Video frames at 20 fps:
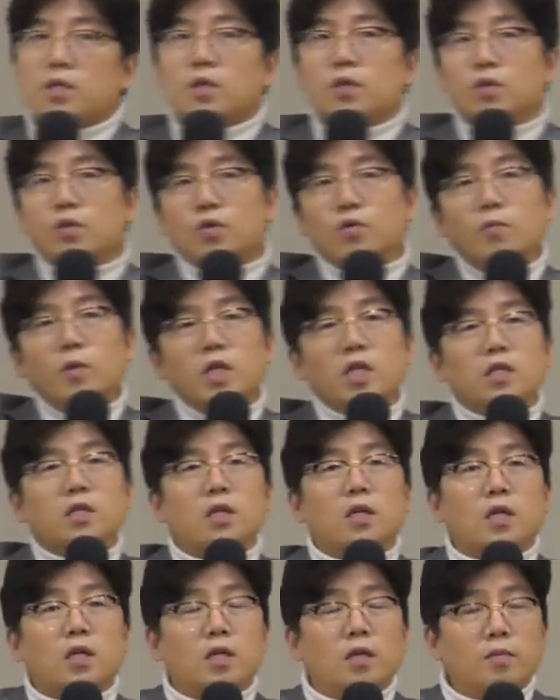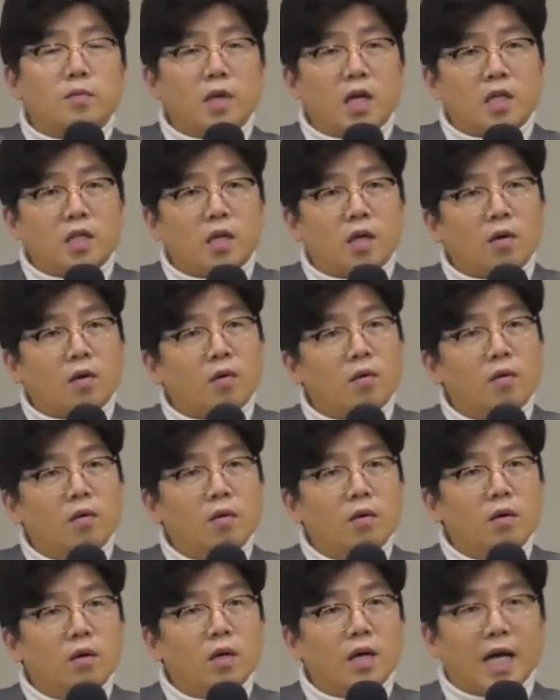하는 것은 휴머니티의 개념이 아니에요.
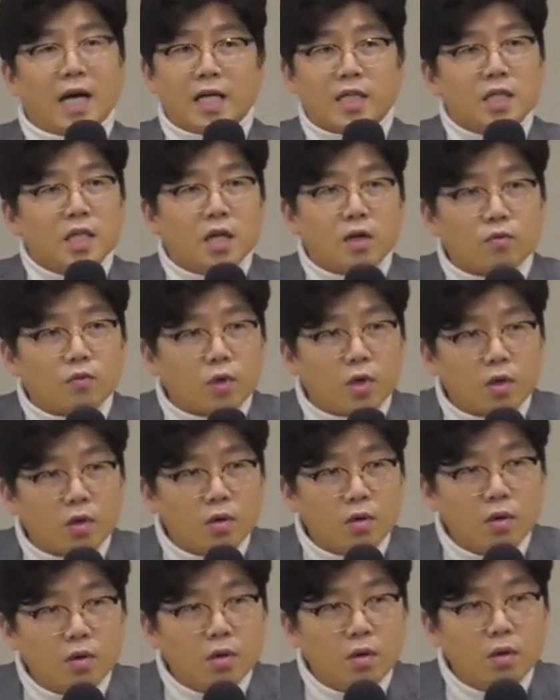아니라고요.